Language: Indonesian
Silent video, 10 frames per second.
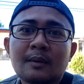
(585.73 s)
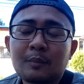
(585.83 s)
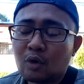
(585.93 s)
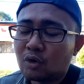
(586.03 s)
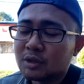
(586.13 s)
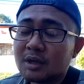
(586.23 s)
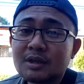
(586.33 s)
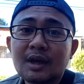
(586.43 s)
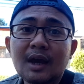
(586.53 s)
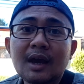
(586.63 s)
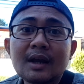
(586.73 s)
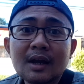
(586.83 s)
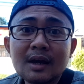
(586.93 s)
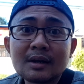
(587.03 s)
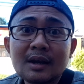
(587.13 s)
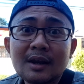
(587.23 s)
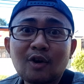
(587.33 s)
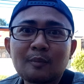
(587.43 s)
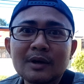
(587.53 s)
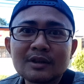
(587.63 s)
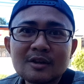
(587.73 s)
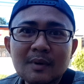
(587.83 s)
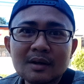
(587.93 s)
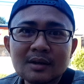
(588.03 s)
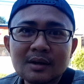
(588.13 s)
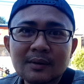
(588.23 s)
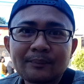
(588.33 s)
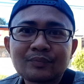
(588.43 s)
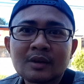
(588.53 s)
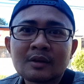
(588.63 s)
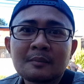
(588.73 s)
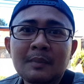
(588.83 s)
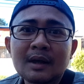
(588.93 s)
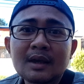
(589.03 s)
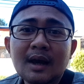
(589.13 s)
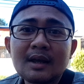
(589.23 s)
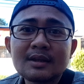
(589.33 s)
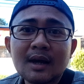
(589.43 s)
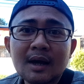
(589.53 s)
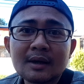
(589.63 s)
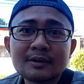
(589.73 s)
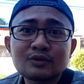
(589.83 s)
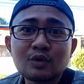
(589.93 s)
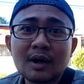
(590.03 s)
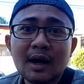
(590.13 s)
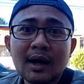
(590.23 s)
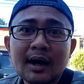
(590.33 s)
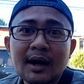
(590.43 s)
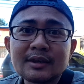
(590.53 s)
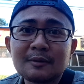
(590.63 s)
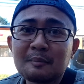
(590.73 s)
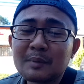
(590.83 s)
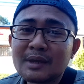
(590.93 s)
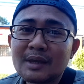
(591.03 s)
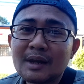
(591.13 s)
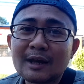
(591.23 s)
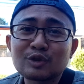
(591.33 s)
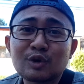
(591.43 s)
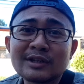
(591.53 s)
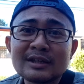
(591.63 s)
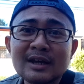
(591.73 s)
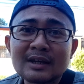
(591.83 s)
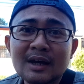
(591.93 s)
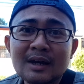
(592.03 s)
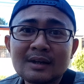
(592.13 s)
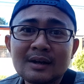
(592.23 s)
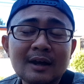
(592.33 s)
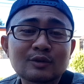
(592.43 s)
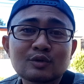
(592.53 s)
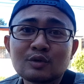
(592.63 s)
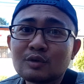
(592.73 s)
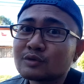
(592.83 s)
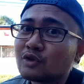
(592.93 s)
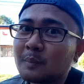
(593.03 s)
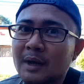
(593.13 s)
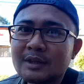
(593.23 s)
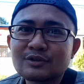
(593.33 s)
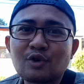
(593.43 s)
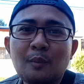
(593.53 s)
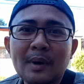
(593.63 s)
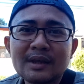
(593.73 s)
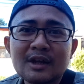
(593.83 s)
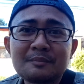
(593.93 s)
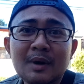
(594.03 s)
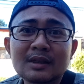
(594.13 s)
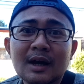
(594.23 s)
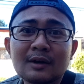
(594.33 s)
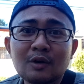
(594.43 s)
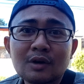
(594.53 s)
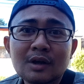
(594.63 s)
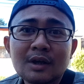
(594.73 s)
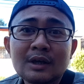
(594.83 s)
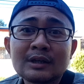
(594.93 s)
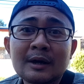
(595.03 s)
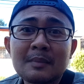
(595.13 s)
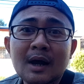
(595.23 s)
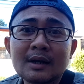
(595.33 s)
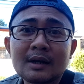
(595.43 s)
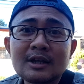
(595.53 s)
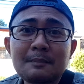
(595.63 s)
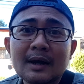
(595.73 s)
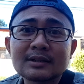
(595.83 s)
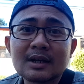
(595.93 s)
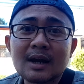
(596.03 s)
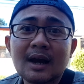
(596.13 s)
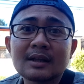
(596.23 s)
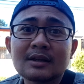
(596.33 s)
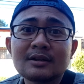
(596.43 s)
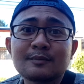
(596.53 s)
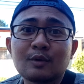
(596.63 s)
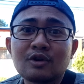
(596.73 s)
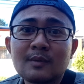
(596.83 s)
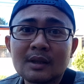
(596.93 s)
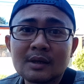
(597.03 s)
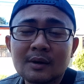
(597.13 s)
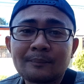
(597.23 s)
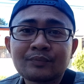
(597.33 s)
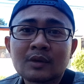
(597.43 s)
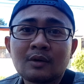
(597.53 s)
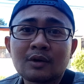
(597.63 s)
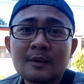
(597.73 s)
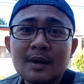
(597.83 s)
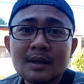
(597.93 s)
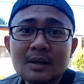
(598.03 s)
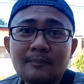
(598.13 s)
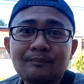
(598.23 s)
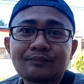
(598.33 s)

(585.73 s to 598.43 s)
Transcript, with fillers: Pokoknya ini enak dan recommended banget. Bagi kalian yang suka nyemil atau jajanan, langsung cobain somai dan batagor yang berada di Pasar Ahaden 10 brother Oke okay, brother